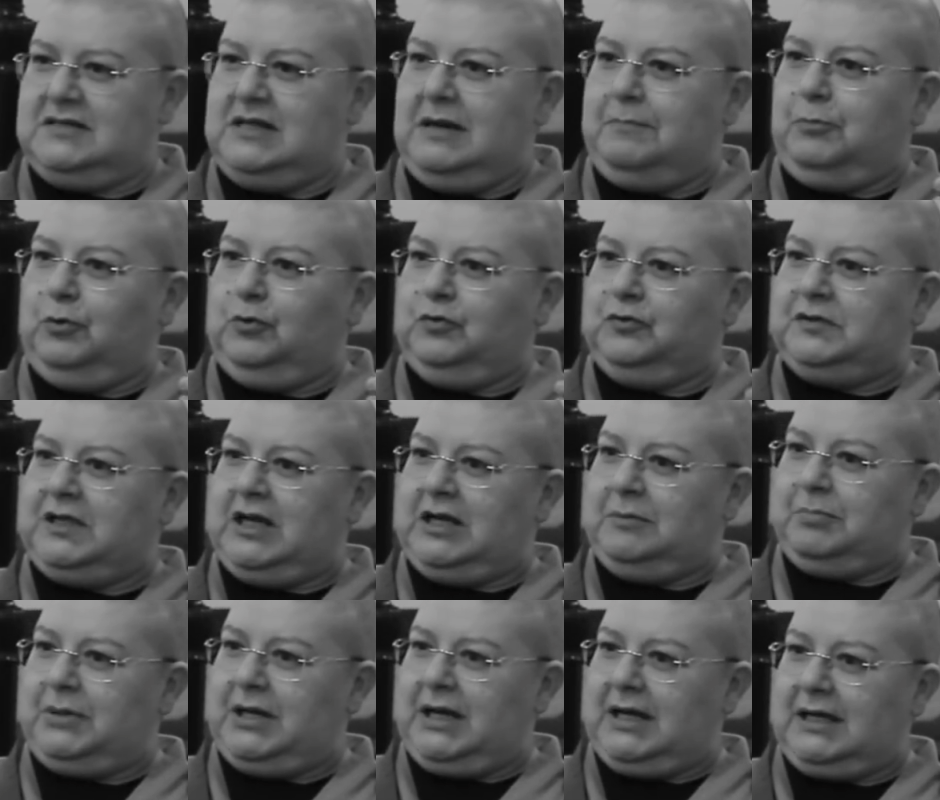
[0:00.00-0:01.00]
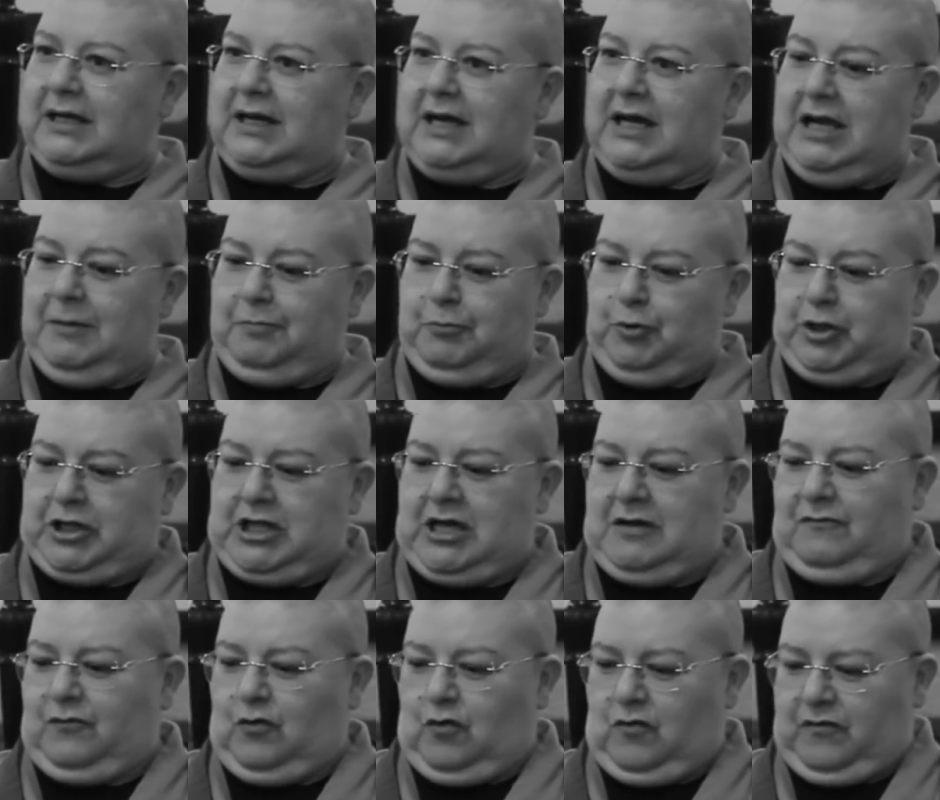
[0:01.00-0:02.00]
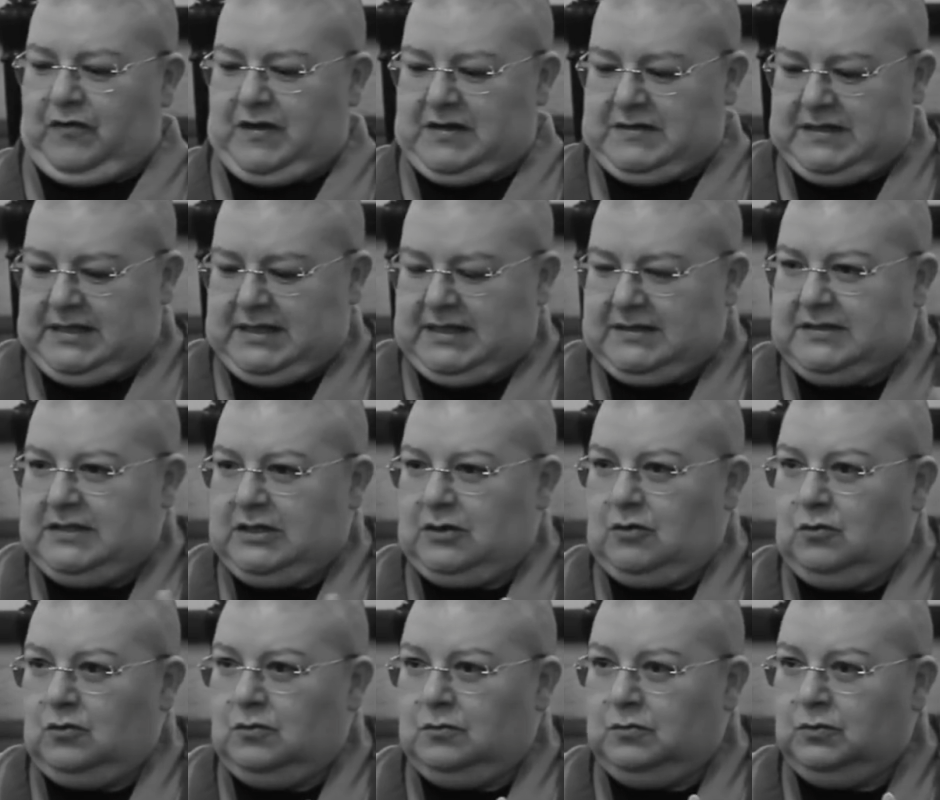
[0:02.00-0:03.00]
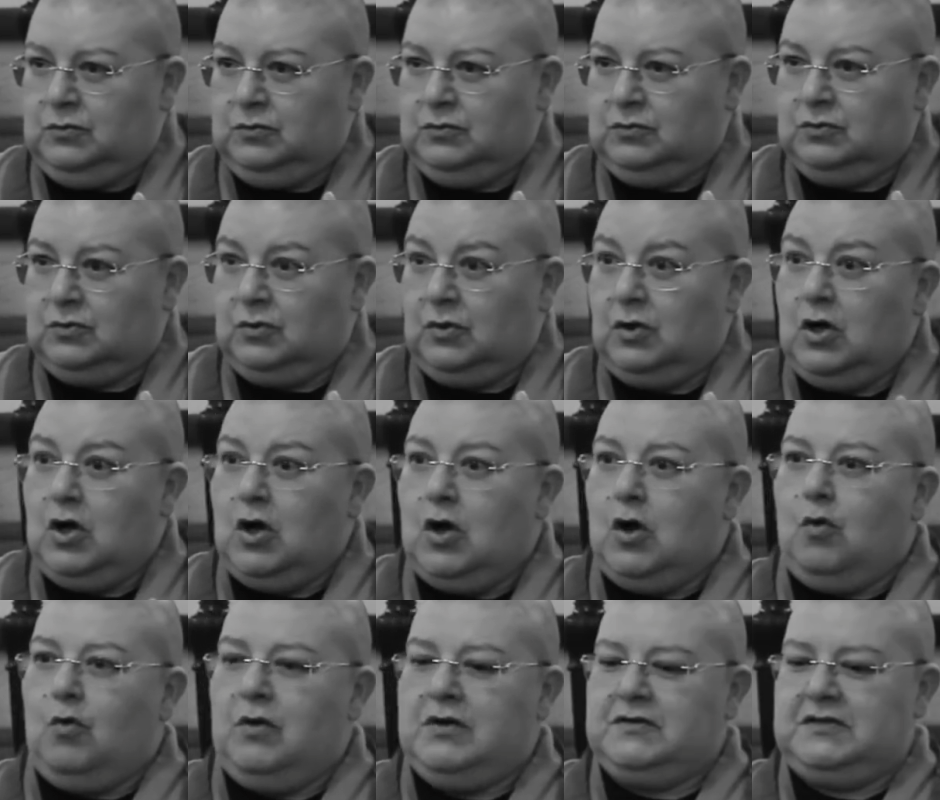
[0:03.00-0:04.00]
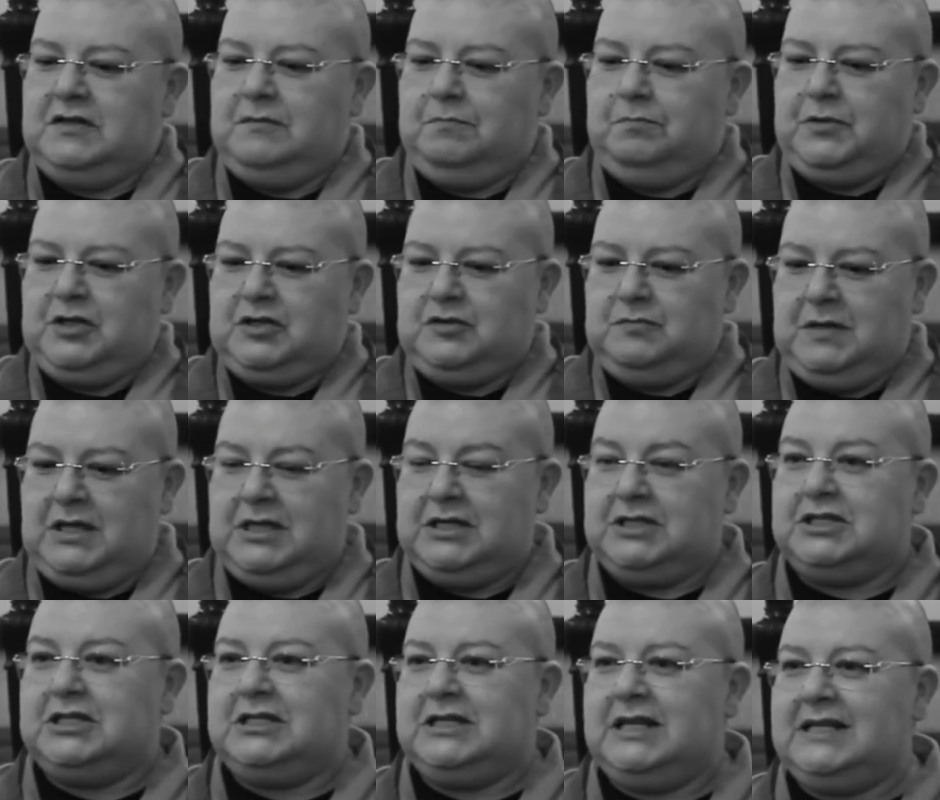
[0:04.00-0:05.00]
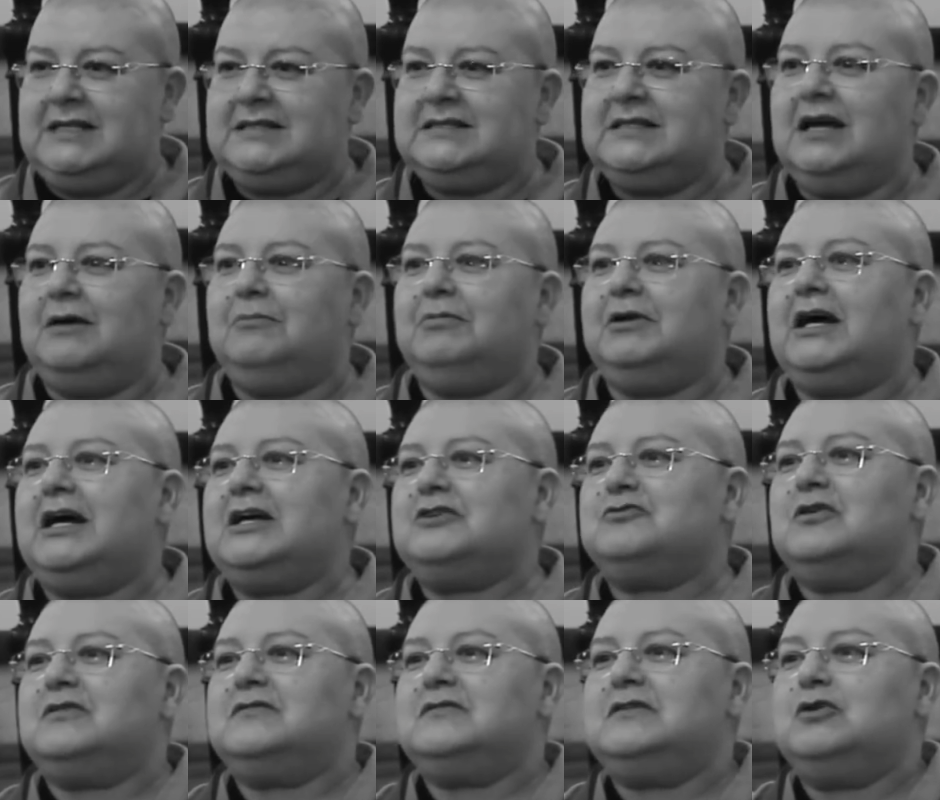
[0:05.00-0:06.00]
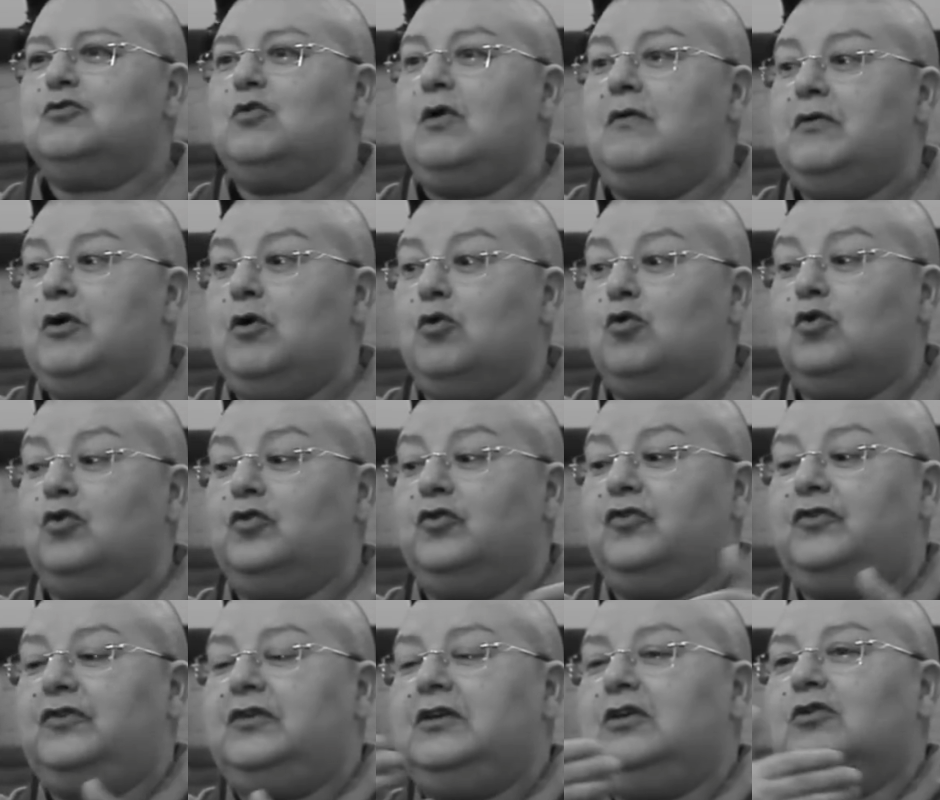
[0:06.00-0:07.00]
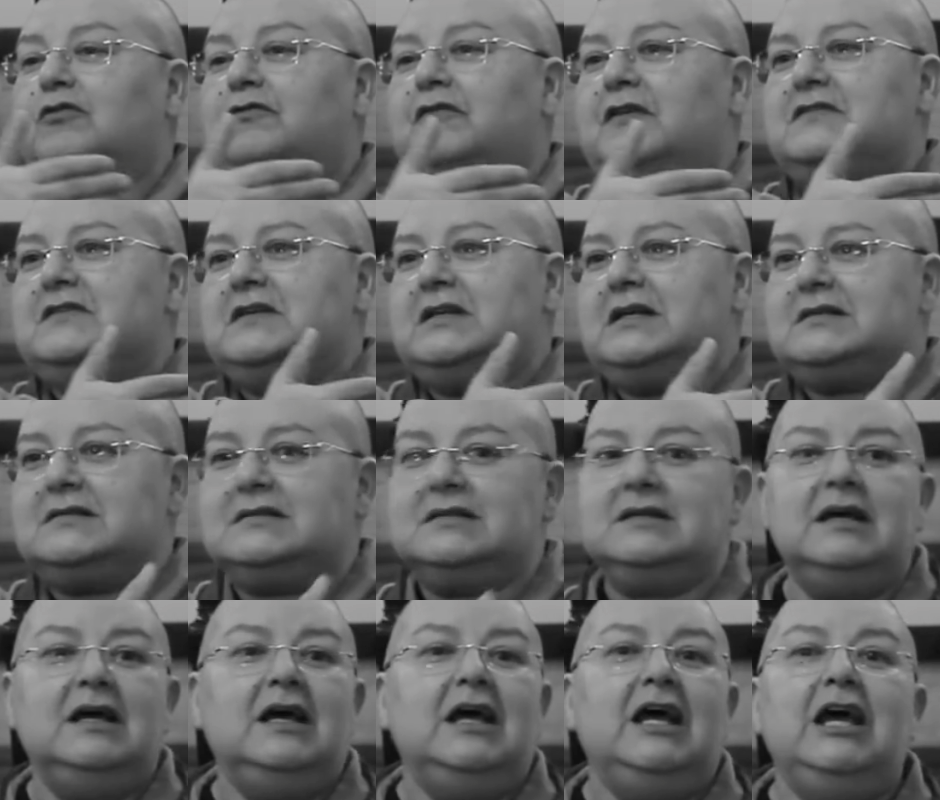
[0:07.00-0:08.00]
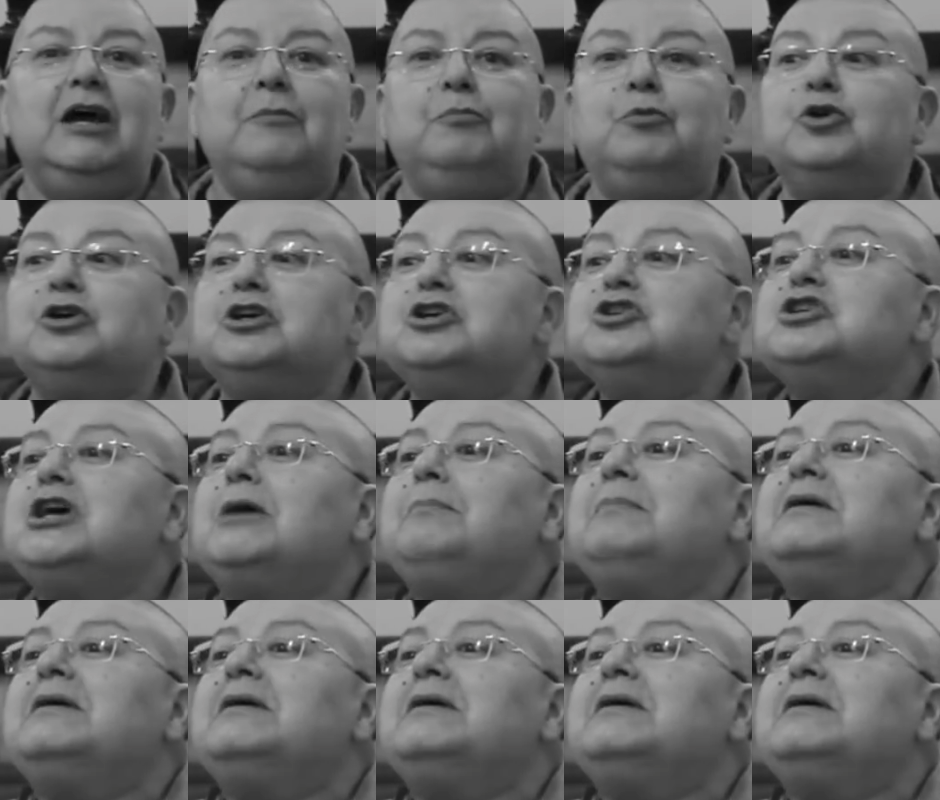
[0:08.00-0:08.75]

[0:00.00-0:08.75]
se apontar para cá é porque vou fazer assim com o mundo? Ou é simplesmente nesse abraço assim, quando eu consigo fazer assim, é porque já